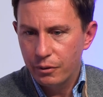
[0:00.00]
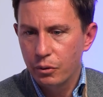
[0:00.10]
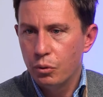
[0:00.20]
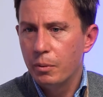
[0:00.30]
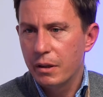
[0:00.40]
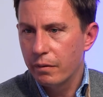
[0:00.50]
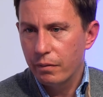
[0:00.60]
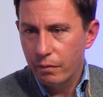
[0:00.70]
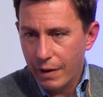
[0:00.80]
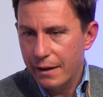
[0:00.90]
von über,
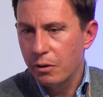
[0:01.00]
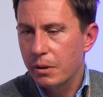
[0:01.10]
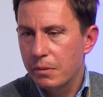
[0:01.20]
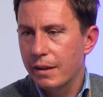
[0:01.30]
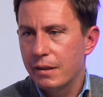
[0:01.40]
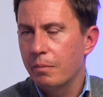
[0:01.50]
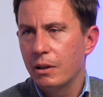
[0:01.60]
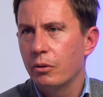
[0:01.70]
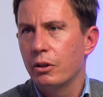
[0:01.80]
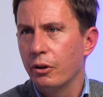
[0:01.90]
weit über 20
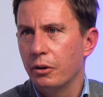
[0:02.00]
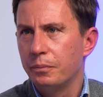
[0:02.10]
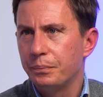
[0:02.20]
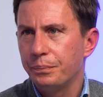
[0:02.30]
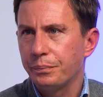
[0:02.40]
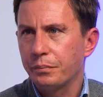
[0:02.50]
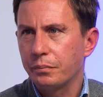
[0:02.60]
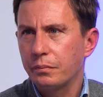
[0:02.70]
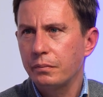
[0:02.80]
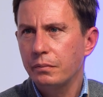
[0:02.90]
Millionen Euro.
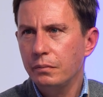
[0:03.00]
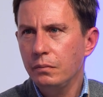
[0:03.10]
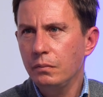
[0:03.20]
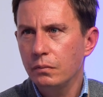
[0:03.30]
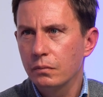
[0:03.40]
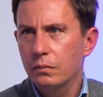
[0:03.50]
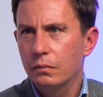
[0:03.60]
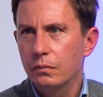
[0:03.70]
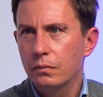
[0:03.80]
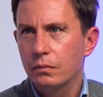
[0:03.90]
Noch
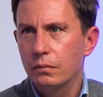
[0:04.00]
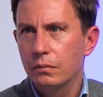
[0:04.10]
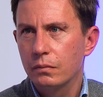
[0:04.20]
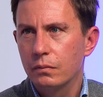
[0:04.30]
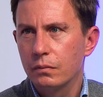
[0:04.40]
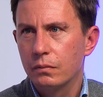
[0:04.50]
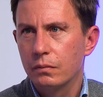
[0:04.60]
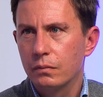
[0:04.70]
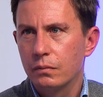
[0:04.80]
eine Besonderheit hat das